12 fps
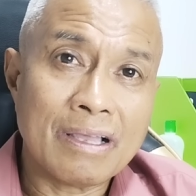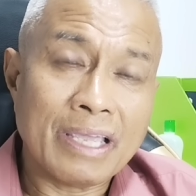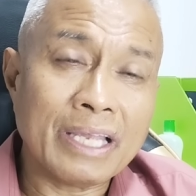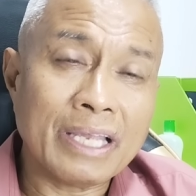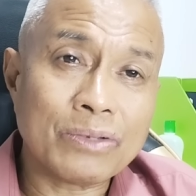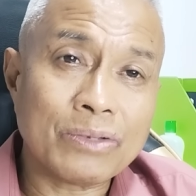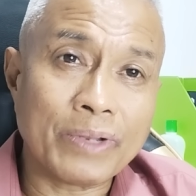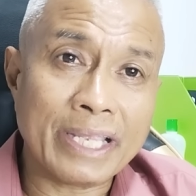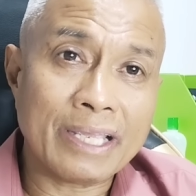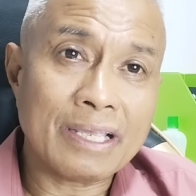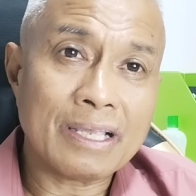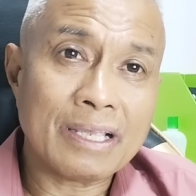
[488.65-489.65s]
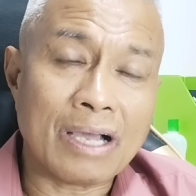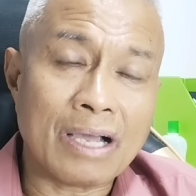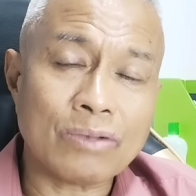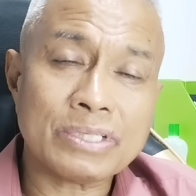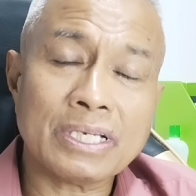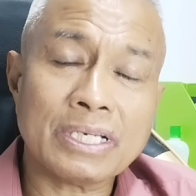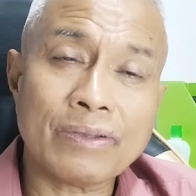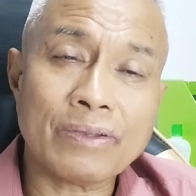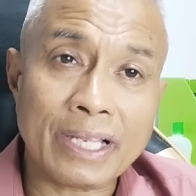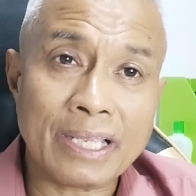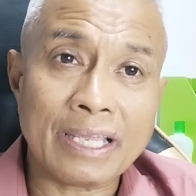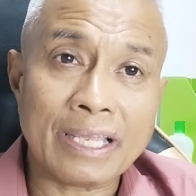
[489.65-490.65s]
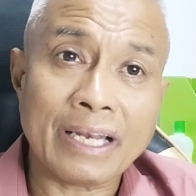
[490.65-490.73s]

inquiry, House inquiry